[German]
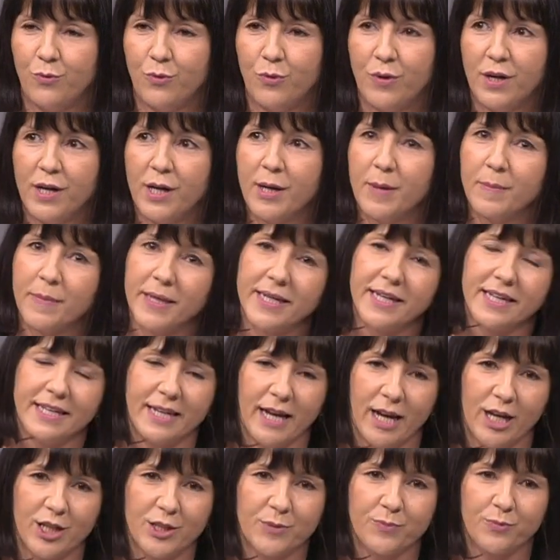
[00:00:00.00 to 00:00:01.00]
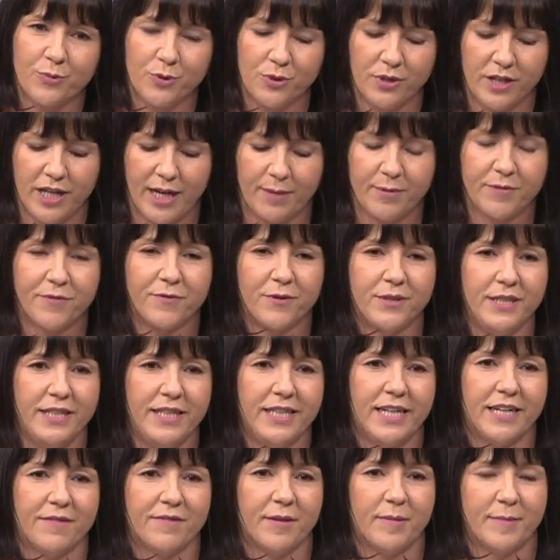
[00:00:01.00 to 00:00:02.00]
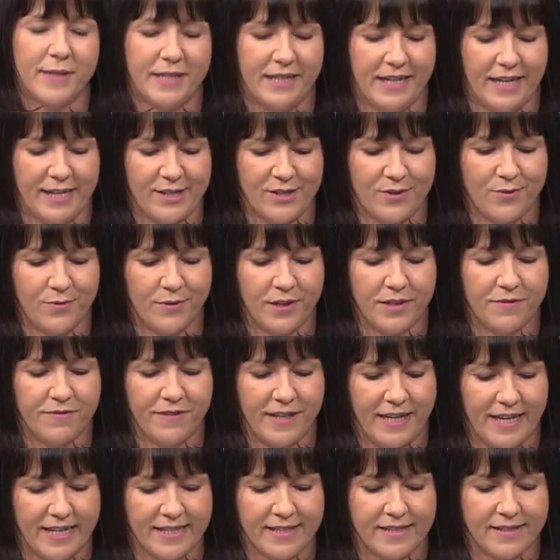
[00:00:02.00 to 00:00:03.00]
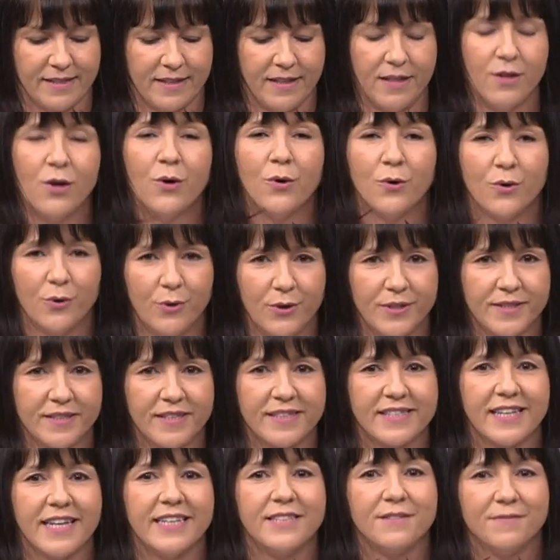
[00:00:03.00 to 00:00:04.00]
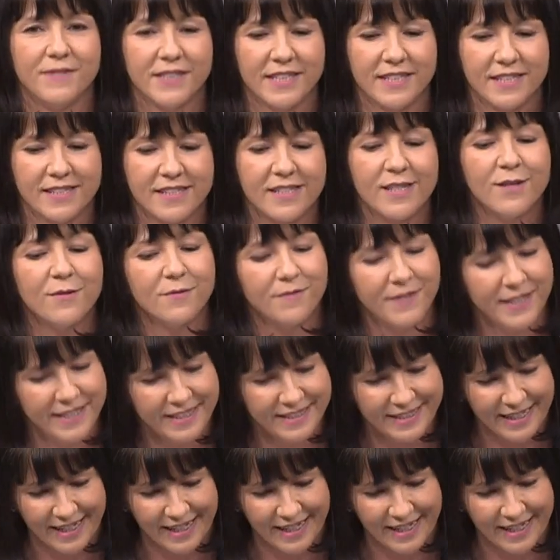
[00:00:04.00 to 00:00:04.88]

EU bei der Inanspruchnahme von IGAWA mit Leistungen verlassen. Höchste Zeit wird es. Vielen